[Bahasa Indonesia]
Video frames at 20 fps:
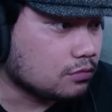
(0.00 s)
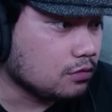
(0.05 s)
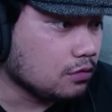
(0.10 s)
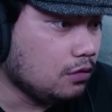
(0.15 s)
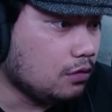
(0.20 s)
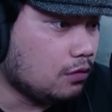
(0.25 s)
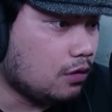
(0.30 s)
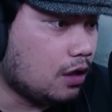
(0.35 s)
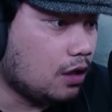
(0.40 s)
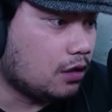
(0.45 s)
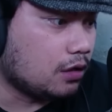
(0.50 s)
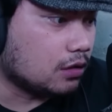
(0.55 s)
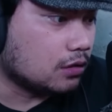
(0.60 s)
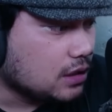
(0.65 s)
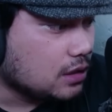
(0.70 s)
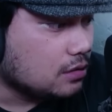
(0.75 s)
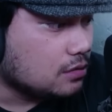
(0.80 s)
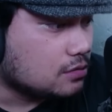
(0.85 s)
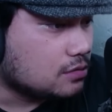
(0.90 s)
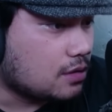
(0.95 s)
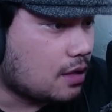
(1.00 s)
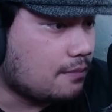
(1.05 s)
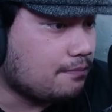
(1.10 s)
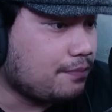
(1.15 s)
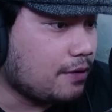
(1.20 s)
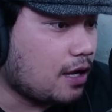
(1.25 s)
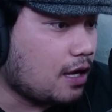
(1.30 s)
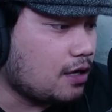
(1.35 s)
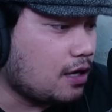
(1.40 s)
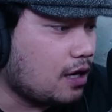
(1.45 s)
Wale,
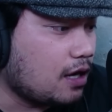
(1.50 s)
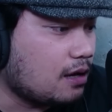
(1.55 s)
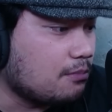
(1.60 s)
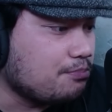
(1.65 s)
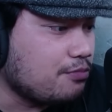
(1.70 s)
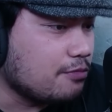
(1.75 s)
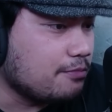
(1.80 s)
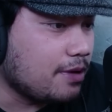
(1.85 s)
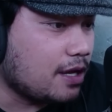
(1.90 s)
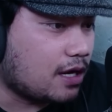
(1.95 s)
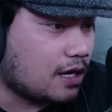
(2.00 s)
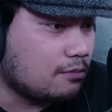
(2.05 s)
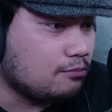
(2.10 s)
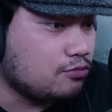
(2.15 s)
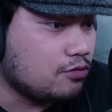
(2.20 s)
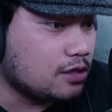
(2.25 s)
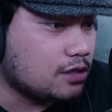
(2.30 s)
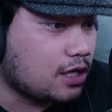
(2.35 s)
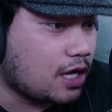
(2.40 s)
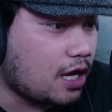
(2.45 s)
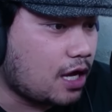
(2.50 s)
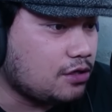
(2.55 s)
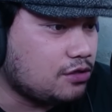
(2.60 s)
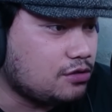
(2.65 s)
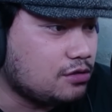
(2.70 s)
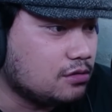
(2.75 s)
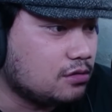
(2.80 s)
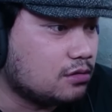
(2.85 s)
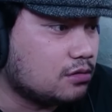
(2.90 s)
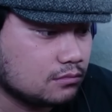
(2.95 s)
sampai ada lampu merah buat
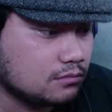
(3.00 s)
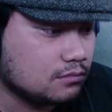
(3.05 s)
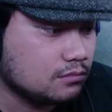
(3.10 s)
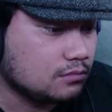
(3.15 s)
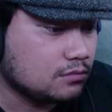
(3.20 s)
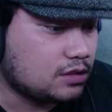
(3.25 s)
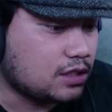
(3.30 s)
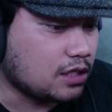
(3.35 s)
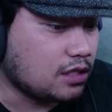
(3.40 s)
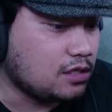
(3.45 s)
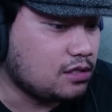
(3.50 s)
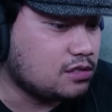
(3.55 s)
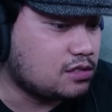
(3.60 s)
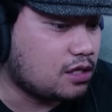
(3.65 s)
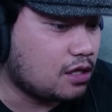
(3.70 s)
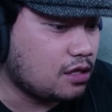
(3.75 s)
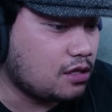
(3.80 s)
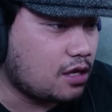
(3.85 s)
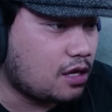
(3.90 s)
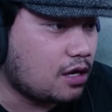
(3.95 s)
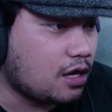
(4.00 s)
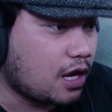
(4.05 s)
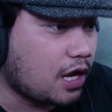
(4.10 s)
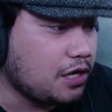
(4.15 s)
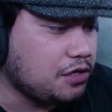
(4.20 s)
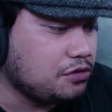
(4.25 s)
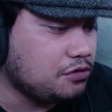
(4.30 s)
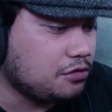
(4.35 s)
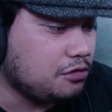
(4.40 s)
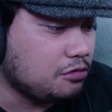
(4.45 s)
kaiju loh. Saking seringnya ada
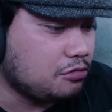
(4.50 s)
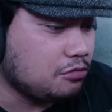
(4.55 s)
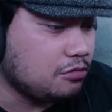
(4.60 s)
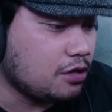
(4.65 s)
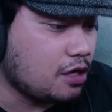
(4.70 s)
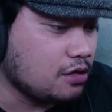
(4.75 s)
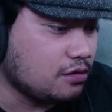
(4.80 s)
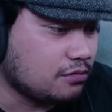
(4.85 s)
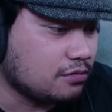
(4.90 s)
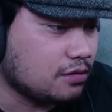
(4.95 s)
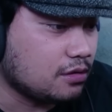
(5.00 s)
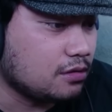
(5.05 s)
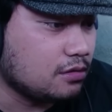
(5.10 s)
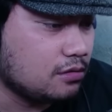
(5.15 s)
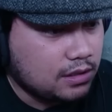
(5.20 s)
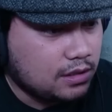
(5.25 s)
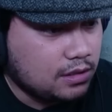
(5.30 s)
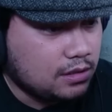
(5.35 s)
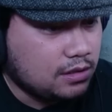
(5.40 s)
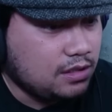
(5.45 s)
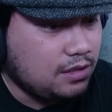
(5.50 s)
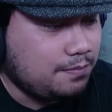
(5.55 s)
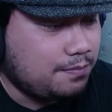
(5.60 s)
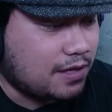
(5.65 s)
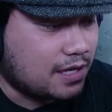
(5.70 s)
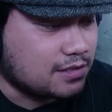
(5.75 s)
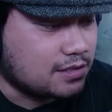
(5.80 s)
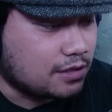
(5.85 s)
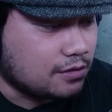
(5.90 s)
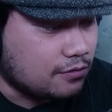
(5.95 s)
kaiju di dunia itu ya. Ini
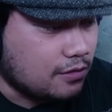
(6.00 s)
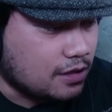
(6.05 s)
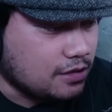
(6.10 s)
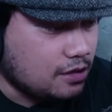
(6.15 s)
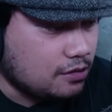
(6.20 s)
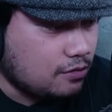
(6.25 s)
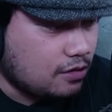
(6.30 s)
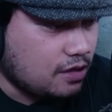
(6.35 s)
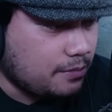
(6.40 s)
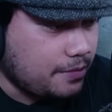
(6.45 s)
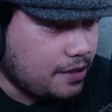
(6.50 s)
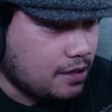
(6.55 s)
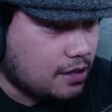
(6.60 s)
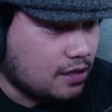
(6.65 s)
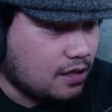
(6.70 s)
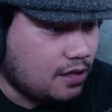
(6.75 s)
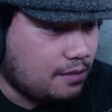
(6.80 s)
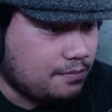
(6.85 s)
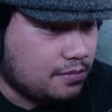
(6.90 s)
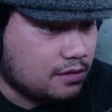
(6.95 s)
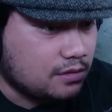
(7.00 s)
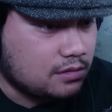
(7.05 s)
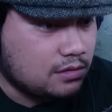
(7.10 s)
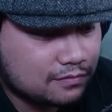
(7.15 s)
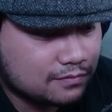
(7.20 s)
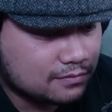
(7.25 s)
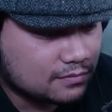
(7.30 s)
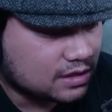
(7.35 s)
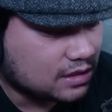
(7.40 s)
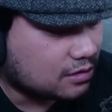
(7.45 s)
perasaanku aja tuh anime gelap ya.
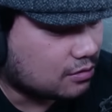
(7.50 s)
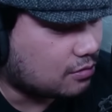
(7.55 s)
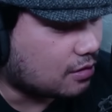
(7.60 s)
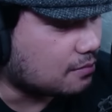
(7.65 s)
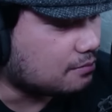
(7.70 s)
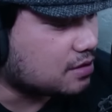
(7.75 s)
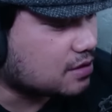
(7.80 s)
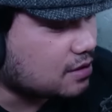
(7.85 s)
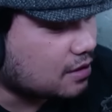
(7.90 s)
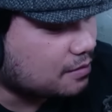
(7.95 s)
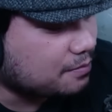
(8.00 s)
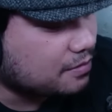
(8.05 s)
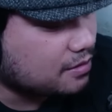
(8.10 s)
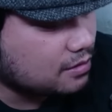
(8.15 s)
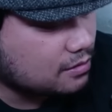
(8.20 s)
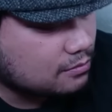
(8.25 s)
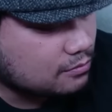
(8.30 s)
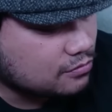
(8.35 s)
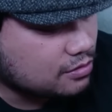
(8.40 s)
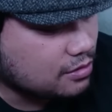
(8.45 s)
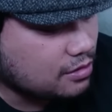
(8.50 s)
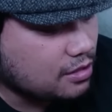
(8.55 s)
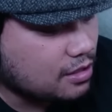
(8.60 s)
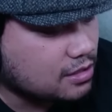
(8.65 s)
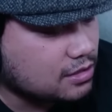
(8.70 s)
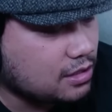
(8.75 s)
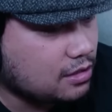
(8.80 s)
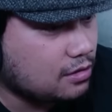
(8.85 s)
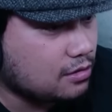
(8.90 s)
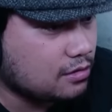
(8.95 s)
Kurang besar pak,
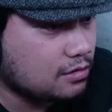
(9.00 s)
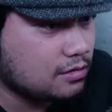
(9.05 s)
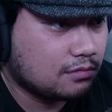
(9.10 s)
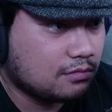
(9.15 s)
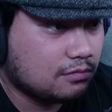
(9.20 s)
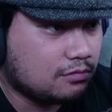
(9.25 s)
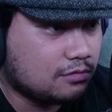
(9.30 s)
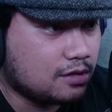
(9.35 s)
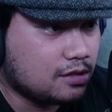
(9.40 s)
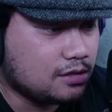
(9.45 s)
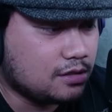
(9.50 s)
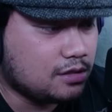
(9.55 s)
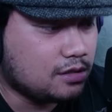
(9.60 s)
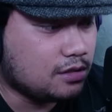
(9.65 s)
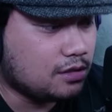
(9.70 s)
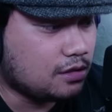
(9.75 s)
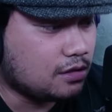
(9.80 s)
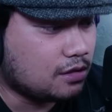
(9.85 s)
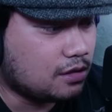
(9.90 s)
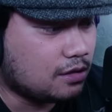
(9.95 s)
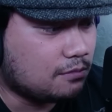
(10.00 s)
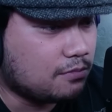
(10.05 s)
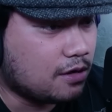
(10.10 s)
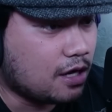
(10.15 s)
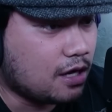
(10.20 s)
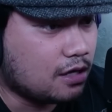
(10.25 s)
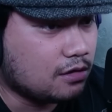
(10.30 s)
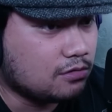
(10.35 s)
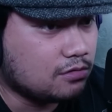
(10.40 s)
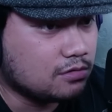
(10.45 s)
musiknya asik ini. Wah gila,
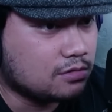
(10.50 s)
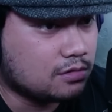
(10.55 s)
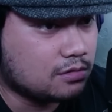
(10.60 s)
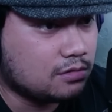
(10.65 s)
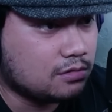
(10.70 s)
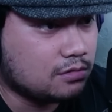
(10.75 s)
bagus loh.